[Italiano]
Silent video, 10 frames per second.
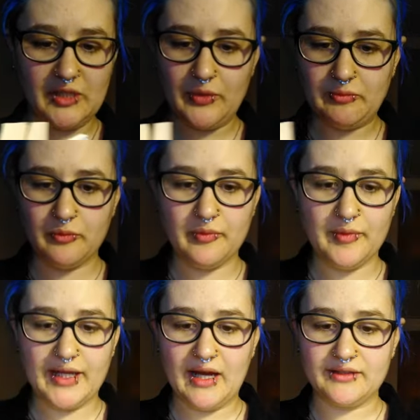libri
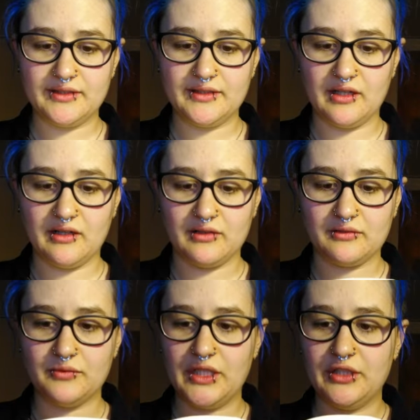pubblicati
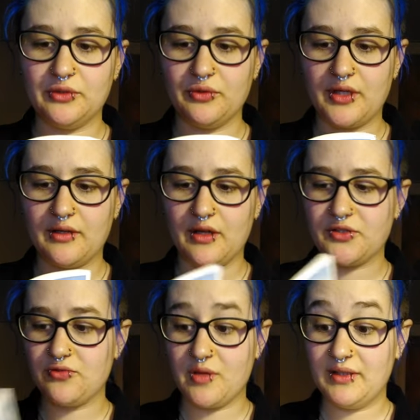da un editore,
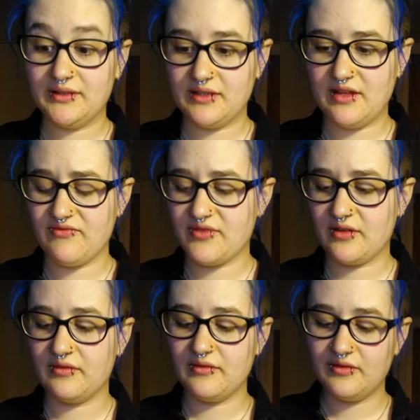assolutamente
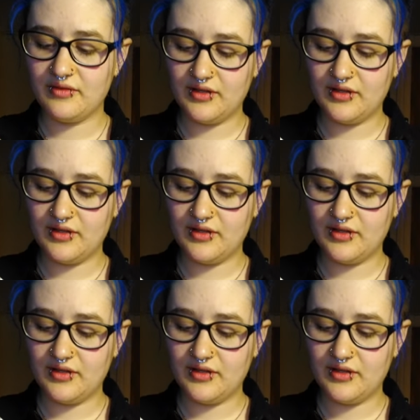niente.